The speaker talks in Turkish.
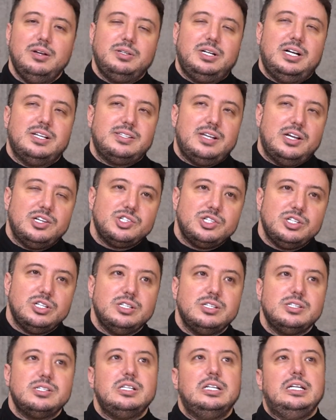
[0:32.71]

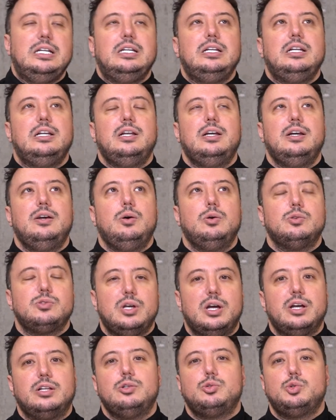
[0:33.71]
kazançlarınızla ilgili
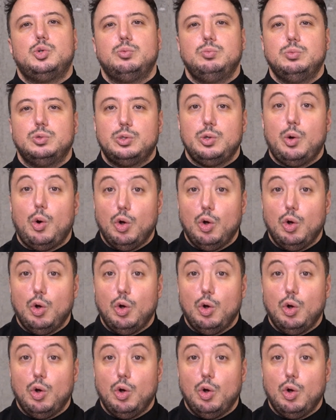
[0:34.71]
özellikle çok mutlu